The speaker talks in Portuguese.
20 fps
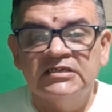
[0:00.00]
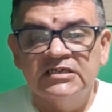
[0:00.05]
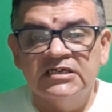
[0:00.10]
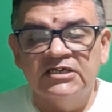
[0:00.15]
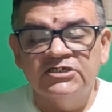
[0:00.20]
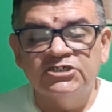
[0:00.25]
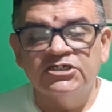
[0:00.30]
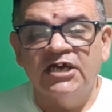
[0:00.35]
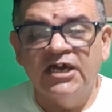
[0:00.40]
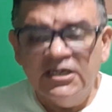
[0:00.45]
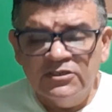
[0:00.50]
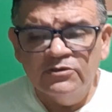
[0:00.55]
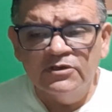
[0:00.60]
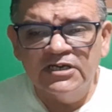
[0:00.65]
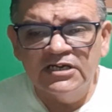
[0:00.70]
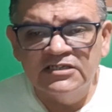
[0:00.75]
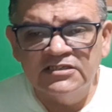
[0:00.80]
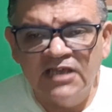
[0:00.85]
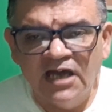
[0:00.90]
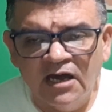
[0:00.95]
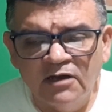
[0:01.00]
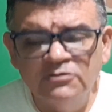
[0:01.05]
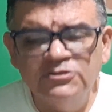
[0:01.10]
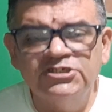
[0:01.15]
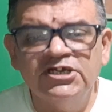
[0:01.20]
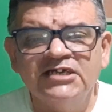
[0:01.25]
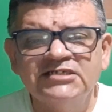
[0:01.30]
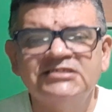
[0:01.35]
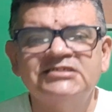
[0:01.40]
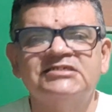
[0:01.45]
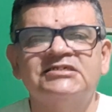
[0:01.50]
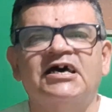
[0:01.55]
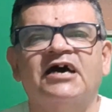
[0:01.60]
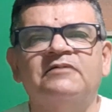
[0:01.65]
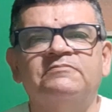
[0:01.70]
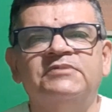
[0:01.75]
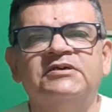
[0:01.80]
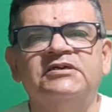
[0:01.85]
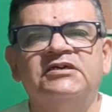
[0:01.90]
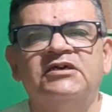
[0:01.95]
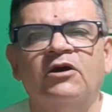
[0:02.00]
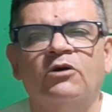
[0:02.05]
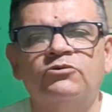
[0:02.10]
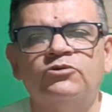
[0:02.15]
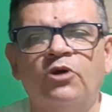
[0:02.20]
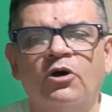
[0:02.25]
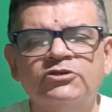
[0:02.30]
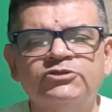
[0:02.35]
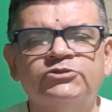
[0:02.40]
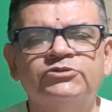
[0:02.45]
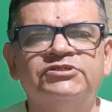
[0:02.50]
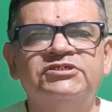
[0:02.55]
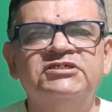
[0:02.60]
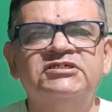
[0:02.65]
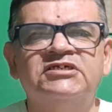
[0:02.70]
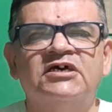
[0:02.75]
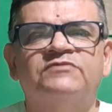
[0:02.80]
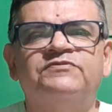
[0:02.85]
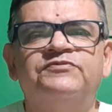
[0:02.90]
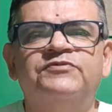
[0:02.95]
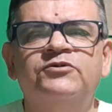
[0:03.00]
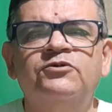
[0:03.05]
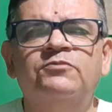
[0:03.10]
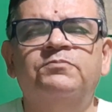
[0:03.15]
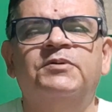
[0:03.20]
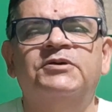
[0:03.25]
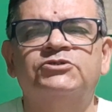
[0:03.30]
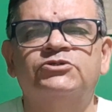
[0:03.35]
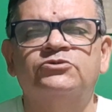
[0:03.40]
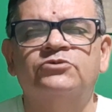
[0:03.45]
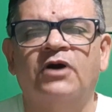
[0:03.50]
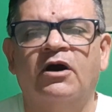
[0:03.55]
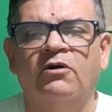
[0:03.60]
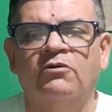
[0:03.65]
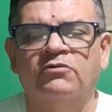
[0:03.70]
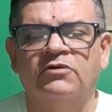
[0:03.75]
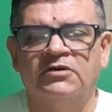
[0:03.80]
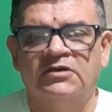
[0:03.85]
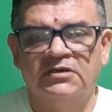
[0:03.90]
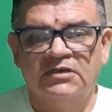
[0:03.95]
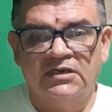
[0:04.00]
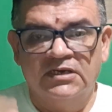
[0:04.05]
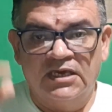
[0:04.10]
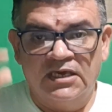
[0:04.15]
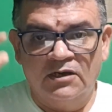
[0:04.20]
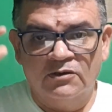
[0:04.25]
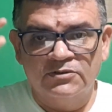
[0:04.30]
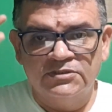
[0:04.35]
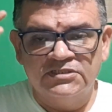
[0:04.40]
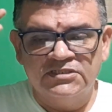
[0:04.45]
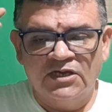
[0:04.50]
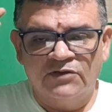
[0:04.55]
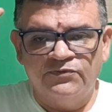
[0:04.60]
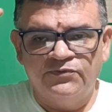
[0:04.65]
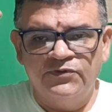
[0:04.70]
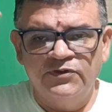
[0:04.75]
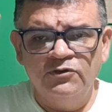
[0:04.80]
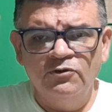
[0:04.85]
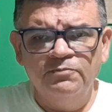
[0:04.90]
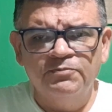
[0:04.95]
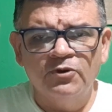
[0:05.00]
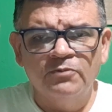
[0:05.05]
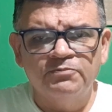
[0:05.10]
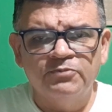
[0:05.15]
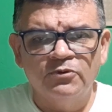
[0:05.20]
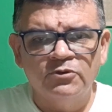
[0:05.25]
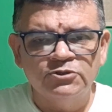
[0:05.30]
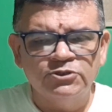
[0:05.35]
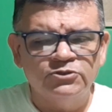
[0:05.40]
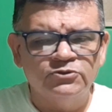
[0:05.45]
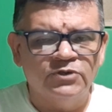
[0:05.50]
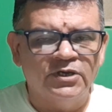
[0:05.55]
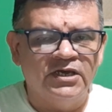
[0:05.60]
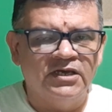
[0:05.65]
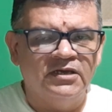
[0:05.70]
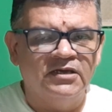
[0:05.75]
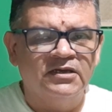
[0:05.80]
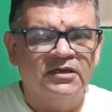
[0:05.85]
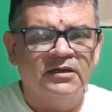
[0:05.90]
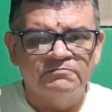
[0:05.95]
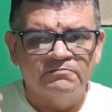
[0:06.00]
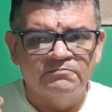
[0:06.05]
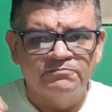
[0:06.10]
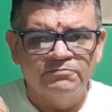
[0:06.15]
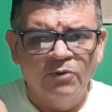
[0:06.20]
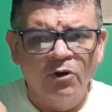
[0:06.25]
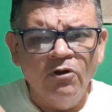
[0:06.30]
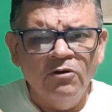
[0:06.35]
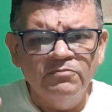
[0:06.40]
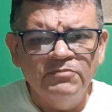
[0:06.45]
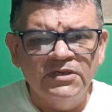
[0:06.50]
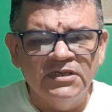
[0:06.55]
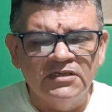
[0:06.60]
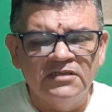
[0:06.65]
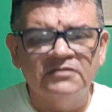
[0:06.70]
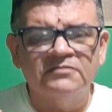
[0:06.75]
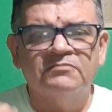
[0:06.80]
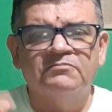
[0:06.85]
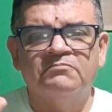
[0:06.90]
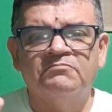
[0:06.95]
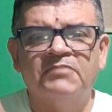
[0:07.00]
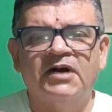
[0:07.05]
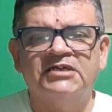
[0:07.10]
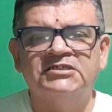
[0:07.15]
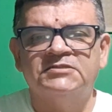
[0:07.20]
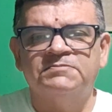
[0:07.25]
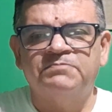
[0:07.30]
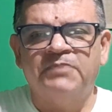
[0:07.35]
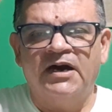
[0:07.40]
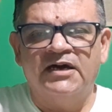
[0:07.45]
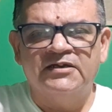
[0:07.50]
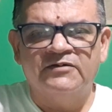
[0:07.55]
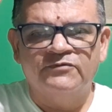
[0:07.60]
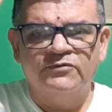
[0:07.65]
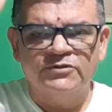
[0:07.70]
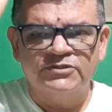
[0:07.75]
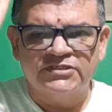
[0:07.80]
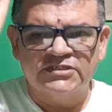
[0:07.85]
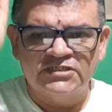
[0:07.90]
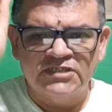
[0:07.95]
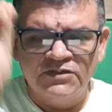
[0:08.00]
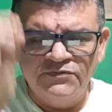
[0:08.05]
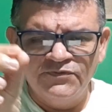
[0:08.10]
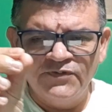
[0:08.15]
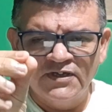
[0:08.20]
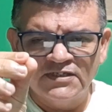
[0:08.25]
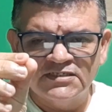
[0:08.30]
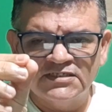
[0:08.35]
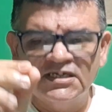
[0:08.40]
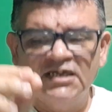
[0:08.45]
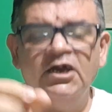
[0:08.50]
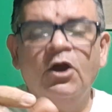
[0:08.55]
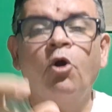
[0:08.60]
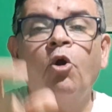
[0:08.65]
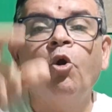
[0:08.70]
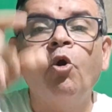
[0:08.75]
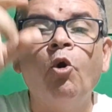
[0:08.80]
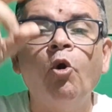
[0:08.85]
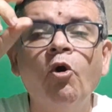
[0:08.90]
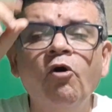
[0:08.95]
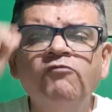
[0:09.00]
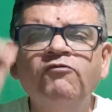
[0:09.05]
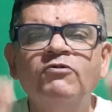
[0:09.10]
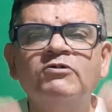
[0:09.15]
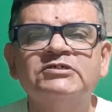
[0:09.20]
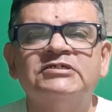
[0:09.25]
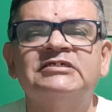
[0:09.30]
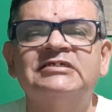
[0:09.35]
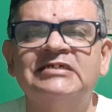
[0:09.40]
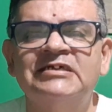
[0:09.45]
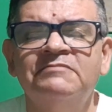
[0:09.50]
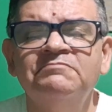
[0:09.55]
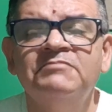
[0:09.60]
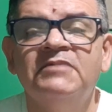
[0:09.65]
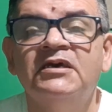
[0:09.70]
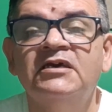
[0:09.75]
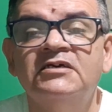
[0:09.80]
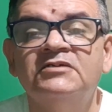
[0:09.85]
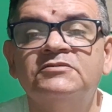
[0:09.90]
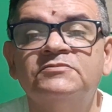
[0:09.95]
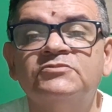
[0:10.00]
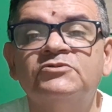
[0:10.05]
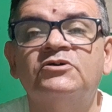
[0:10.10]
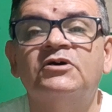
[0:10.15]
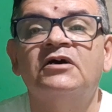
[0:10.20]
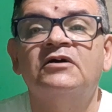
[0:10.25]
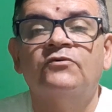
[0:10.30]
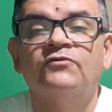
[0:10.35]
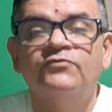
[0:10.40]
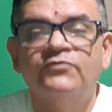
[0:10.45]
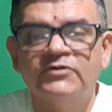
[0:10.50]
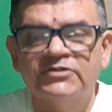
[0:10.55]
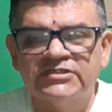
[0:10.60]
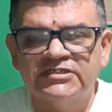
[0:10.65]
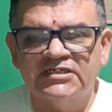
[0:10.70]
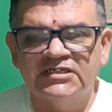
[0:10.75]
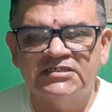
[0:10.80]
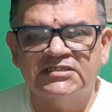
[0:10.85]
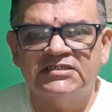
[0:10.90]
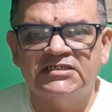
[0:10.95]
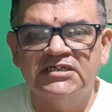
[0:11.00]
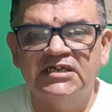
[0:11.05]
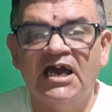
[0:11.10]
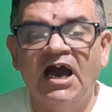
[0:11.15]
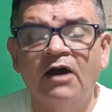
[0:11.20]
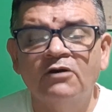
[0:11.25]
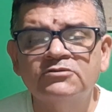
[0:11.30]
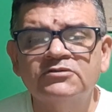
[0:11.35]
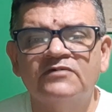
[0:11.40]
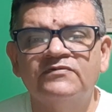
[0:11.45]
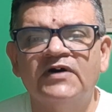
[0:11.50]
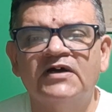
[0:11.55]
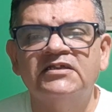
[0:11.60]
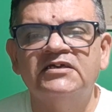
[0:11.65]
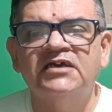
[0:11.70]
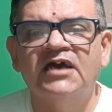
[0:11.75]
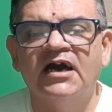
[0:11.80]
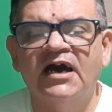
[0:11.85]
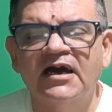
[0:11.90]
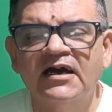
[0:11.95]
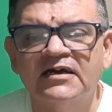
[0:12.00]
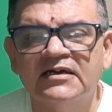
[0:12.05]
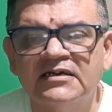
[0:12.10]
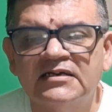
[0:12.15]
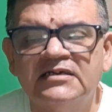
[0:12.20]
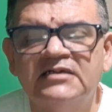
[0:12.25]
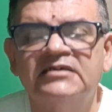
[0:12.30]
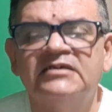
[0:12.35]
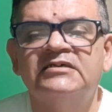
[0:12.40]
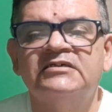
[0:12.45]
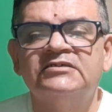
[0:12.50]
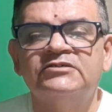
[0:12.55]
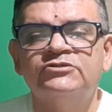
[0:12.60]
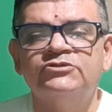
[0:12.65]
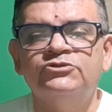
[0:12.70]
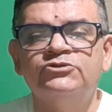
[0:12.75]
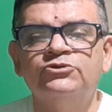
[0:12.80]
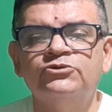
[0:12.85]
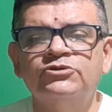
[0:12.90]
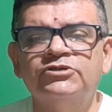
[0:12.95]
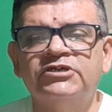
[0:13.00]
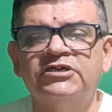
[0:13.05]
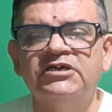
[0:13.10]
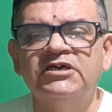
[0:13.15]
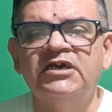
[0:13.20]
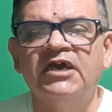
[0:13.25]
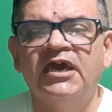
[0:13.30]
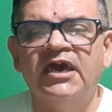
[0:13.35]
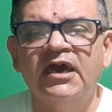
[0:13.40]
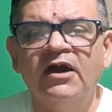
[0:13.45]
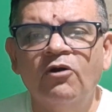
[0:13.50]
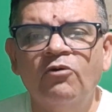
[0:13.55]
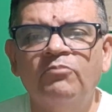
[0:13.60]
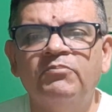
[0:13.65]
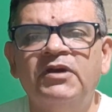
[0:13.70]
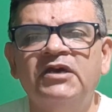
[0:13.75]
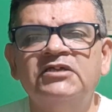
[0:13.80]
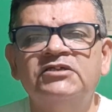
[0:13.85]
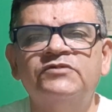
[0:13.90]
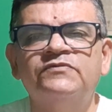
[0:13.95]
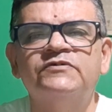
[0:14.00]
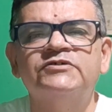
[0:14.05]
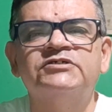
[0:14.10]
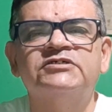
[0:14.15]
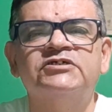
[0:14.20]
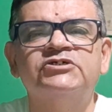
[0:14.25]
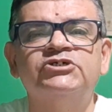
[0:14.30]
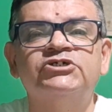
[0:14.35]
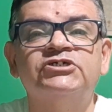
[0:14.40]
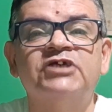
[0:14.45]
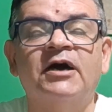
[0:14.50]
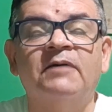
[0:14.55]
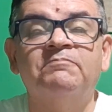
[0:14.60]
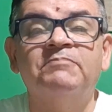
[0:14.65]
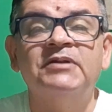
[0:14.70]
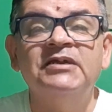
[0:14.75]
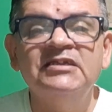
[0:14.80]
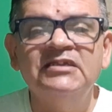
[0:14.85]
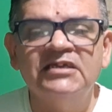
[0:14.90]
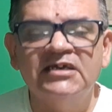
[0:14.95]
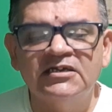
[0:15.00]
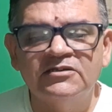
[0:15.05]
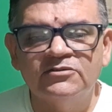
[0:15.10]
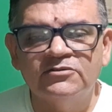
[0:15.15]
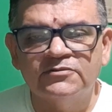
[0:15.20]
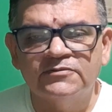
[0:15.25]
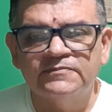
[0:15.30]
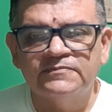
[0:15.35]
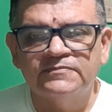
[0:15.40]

quem já é do canal já sabe que é o nosso desafio pessoal. É um desafio proposto por mim, mas para você fazer com você mesmo. Você se autoavaliar do que realmente você está aprendendo.